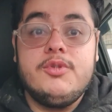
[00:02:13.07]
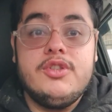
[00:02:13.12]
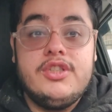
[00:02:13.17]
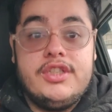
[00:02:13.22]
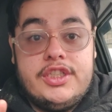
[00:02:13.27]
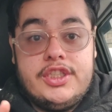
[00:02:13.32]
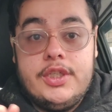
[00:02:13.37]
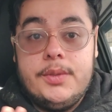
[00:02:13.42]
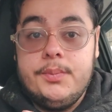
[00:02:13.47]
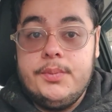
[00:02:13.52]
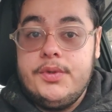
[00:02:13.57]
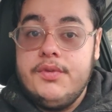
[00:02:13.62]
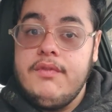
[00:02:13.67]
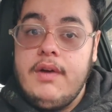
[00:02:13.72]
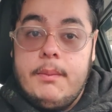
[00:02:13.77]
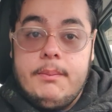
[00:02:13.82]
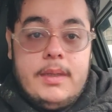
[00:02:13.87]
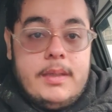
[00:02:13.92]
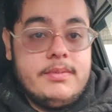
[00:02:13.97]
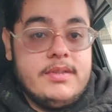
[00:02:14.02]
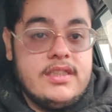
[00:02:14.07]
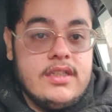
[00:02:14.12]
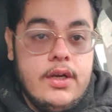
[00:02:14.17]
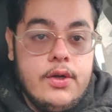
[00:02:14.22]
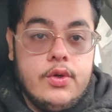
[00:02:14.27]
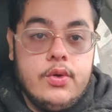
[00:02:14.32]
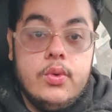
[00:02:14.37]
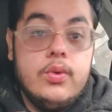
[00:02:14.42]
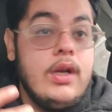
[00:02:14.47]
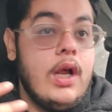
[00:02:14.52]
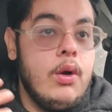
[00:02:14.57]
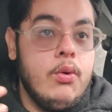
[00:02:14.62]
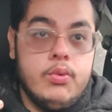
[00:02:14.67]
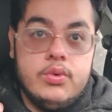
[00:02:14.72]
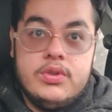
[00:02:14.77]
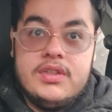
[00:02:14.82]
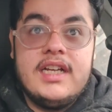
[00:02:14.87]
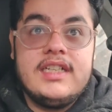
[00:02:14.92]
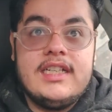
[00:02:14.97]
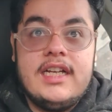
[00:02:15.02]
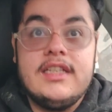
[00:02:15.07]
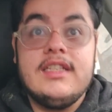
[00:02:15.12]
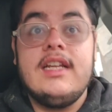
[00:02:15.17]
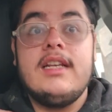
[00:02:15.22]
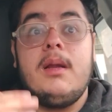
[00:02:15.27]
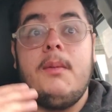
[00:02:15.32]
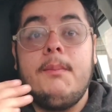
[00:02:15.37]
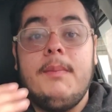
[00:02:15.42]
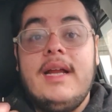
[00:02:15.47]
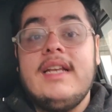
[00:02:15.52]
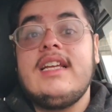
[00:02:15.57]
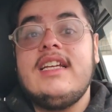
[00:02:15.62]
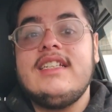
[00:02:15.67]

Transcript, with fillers: पोजिशन पे हो वहाँ पे आप स्टक हो ना उठा जाता ना बैठा